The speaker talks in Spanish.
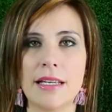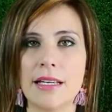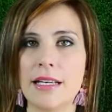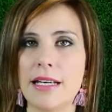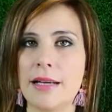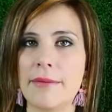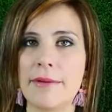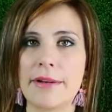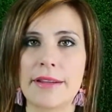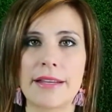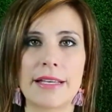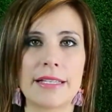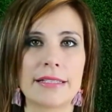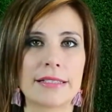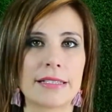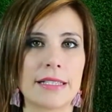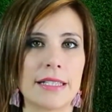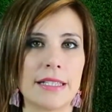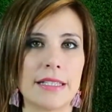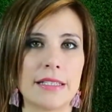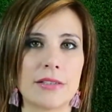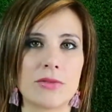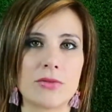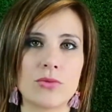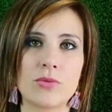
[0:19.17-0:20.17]
la verdad es
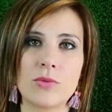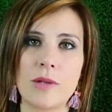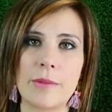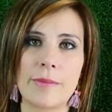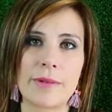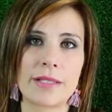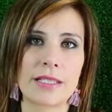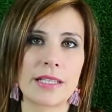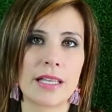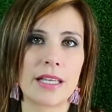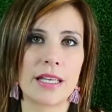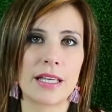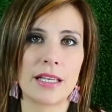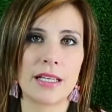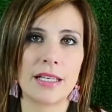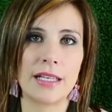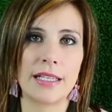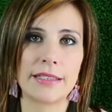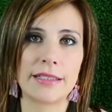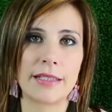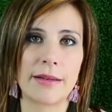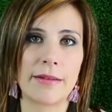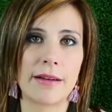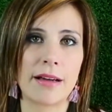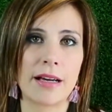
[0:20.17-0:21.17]
que es una pasada, la
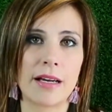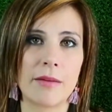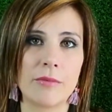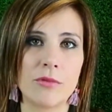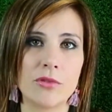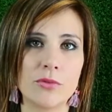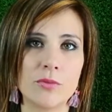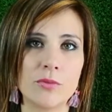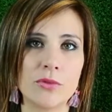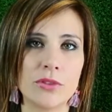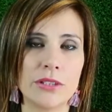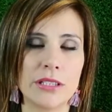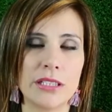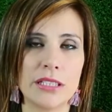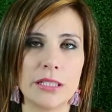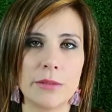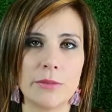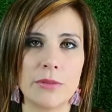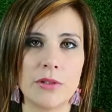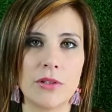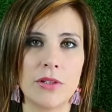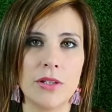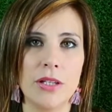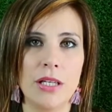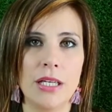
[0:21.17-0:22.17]
trabajamos
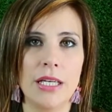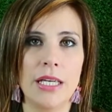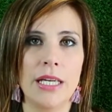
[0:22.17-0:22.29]
muchísimo